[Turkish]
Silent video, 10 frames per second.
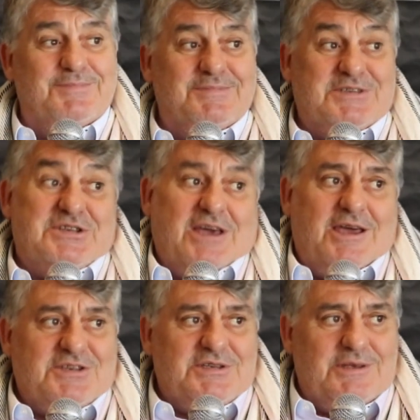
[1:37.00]

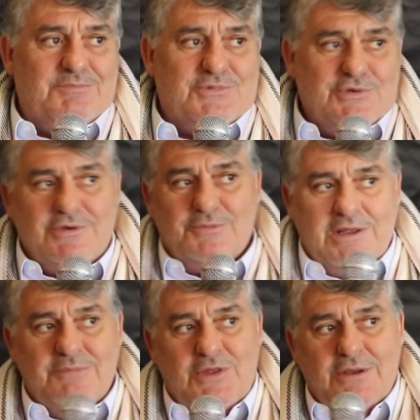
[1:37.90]
şikayetçiyim. Çünkü
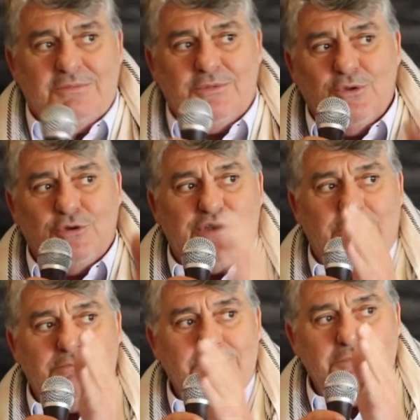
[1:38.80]
benim de
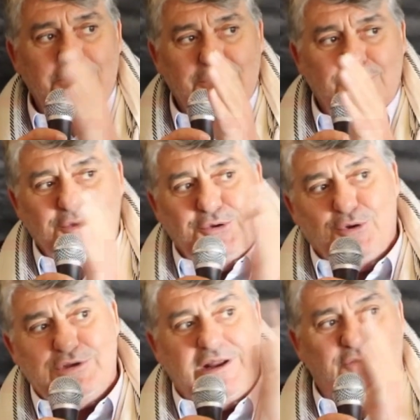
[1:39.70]
locam e,
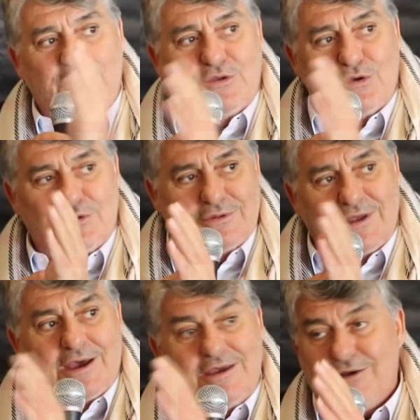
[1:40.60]
o tarafa doğru,
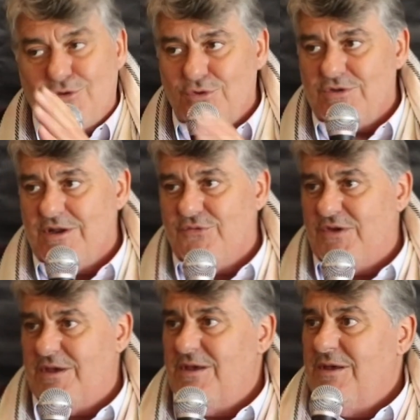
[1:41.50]
daha yakın o tarafa.